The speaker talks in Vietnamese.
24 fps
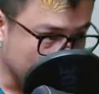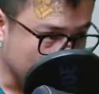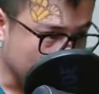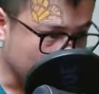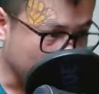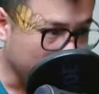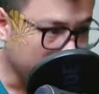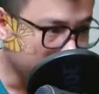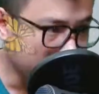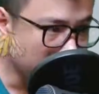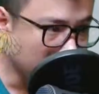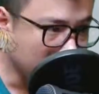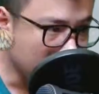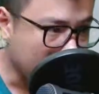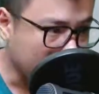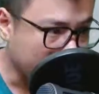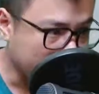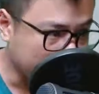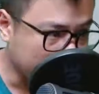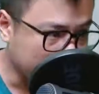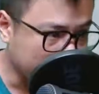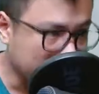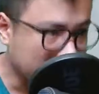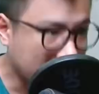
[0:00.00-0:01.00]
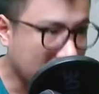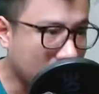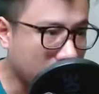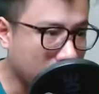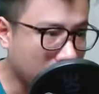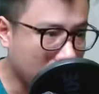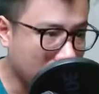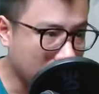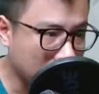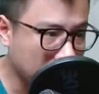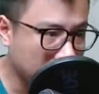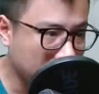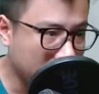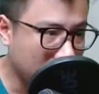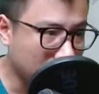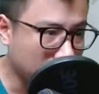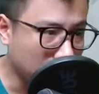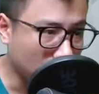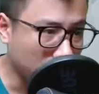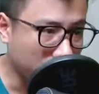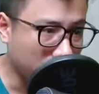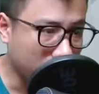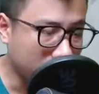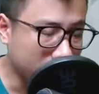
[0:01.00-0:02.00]
Quay trở lại thì Tào Mãng và
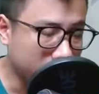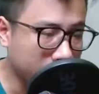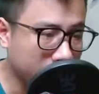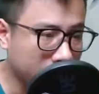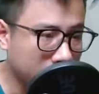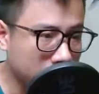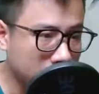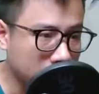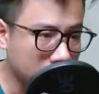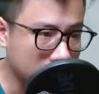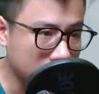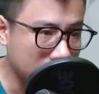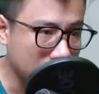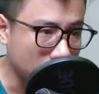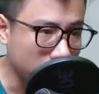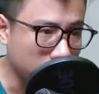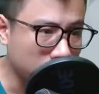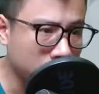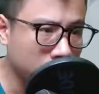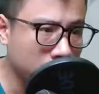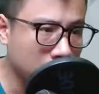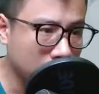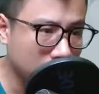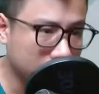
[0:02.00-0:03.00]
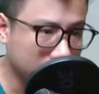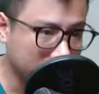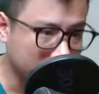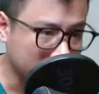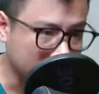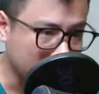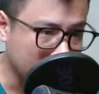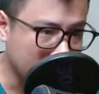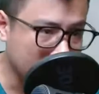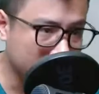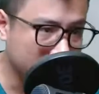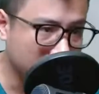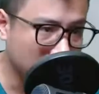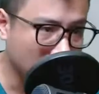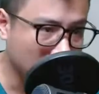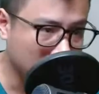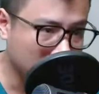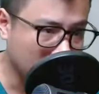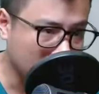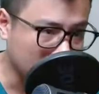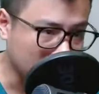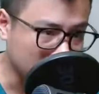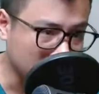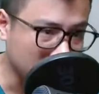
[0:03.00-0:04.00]
một vài tên cường giả huyết mãng thành khác vội
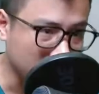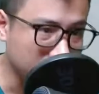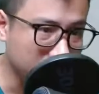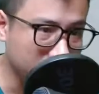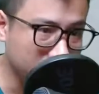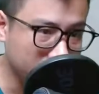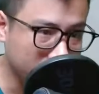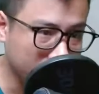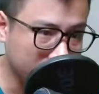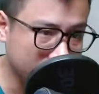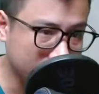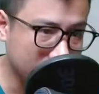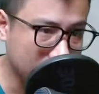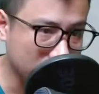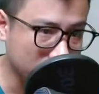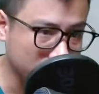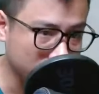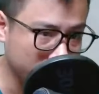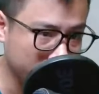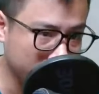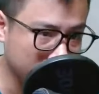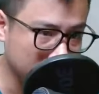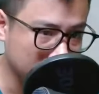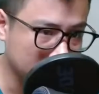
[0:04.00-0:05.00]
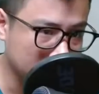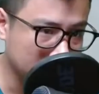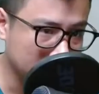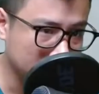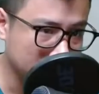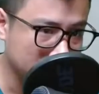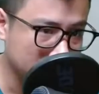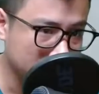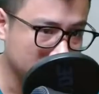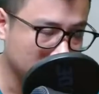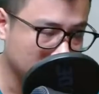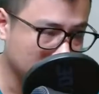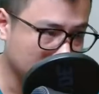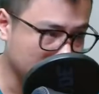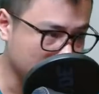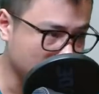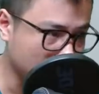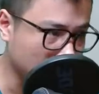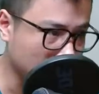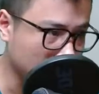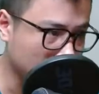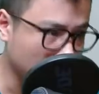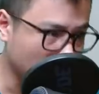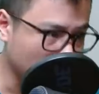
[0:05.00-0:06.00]
vàng tới bên cạnh Tào Doanh. Sắc mặt
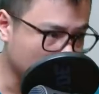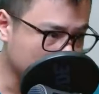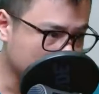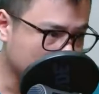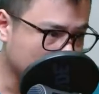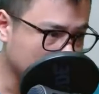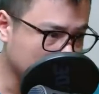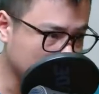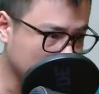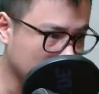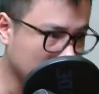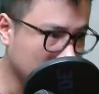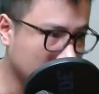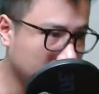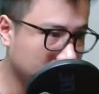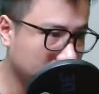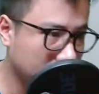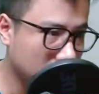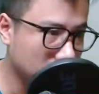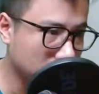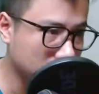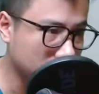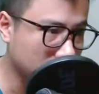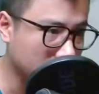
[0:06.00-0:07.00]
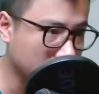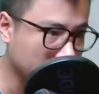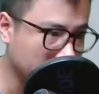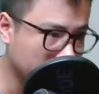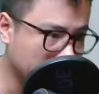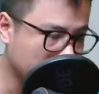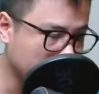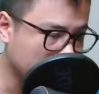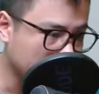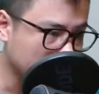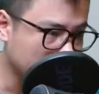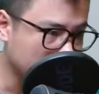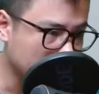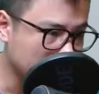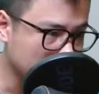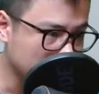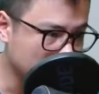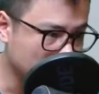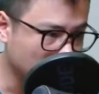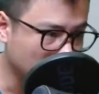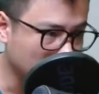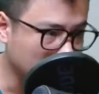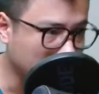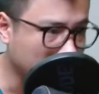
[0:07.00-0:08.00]
chúng tối sầm nhìn Lâm Động rời đi,
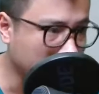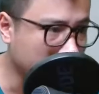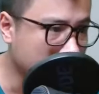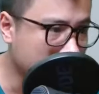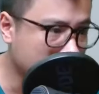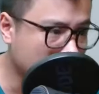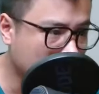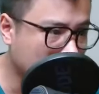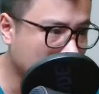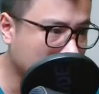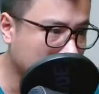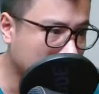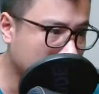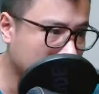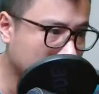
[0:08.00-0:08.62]
rồi nghiến răng.